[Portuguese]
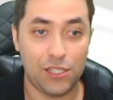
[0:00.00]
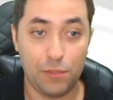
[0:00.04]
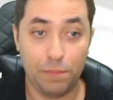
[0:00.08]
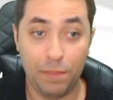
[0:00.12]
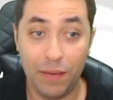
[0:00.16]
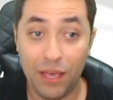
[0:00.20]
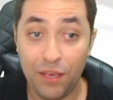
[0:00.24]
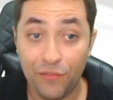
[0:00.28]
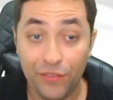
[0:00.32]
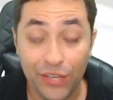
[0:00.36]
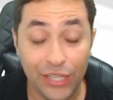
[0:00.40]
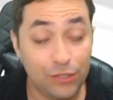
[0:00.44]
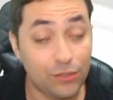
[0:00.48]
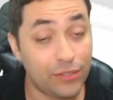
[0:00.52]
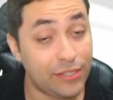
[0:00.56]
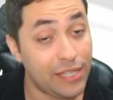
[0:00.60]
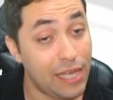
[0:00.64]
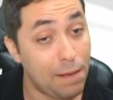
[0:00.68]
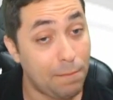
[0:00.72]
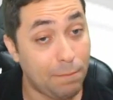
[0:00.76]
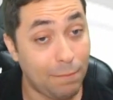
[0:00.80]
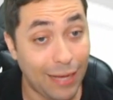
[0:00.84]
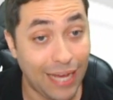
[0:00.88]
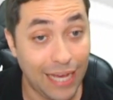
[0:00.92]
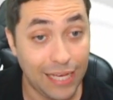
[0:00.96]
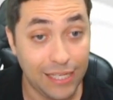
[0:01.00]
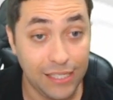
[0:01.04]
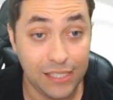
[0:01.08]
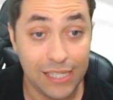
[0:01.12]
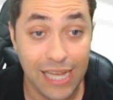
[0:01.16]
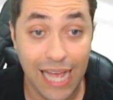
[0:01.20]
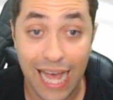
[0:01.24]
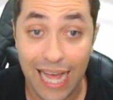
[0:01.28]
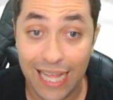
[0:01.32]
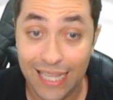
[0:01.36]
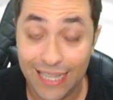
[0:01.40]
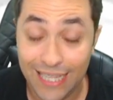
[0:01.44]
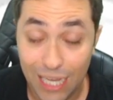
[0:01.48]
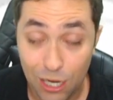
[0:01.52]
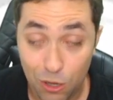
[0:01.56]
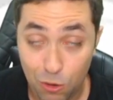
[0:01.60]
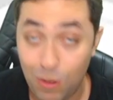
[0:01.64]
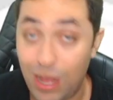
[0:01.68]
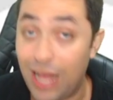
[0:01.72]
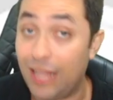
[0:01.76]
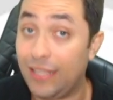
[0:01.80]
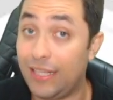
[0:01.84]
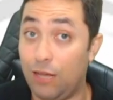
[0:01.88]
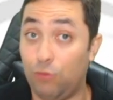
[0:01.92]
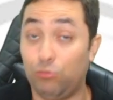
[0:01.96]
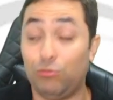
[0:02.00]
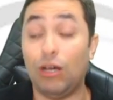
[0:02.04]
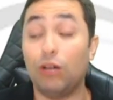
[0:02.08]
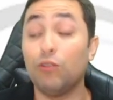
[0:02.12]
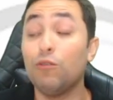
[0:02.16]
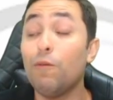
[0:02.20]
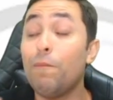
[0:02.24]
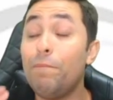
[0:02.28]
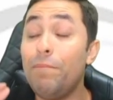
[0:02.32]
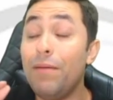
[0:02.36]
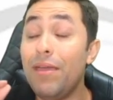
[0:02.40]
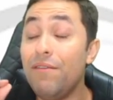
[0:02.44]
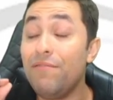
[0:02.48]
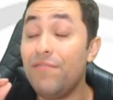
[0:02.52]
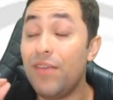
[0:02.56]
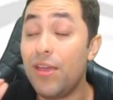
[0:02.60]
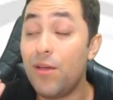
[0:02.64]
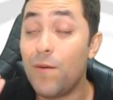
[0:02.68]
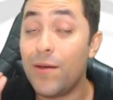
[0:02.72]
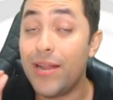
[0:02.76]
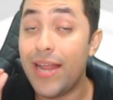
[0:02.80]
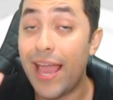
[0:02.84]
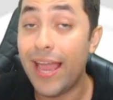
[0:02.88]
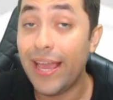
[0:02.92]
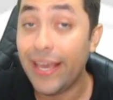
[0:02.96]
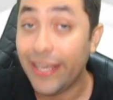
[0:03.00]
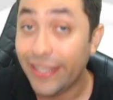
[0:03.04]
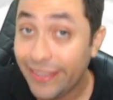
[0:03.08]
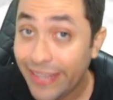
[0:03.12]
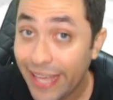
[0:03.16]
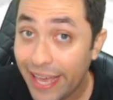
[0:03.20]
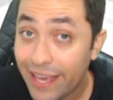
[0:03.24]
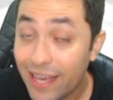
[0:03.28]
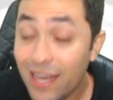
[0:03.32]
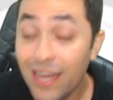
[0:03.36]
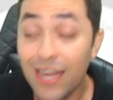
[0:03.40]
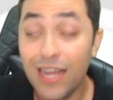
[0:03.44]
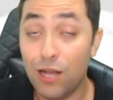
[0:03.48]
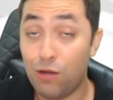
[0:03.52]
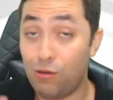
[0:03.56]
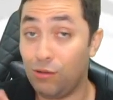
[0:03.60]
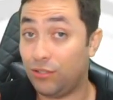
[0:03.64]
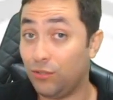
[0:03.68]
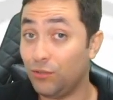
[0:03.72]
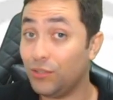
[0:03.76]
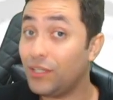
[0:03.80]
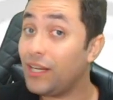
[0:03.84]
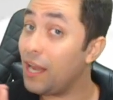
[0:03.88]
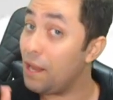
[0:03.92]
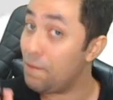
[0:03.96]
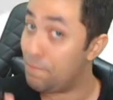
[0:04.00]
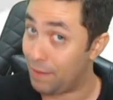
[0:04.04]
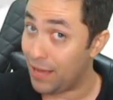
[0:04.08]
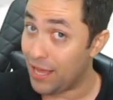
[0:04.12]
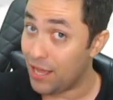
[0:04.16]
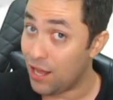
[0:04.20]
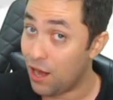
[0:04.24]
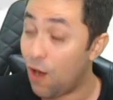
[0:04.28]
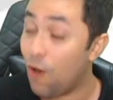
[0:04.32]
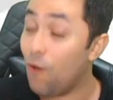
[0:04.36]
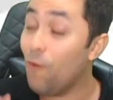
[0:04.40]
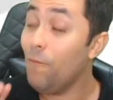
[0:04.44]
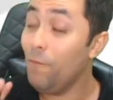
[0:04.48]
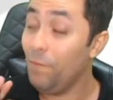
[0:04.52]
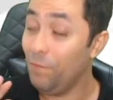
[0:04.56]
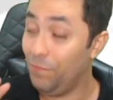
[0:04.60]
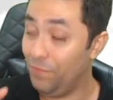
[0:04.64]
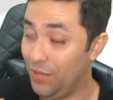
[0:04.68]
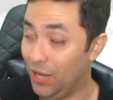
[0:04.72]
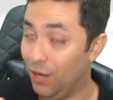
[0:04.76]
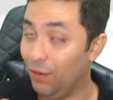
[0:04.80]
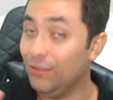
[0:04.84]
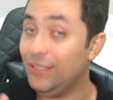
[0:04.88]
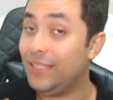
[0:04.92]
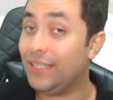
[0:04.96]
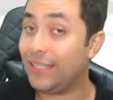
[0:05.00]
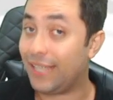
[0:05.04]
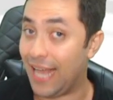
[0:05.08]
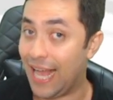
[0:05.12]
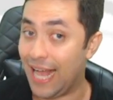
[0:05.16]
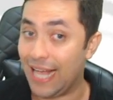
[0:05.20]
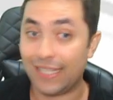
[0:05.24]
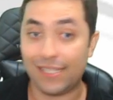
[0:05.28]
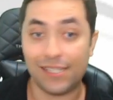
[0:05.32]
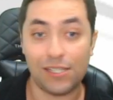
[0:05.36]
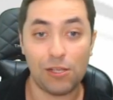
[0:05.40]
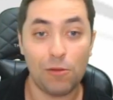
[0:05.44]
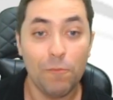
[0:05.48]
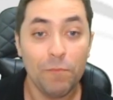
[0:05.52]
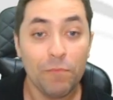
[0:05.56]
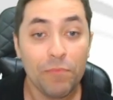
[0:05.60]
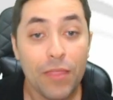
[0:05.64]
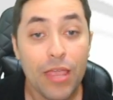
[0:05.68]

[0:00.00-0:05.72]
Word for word: perfeitos é a mais adequada. É o tal do PV1NRT, equação de Clapeyron, não esquece.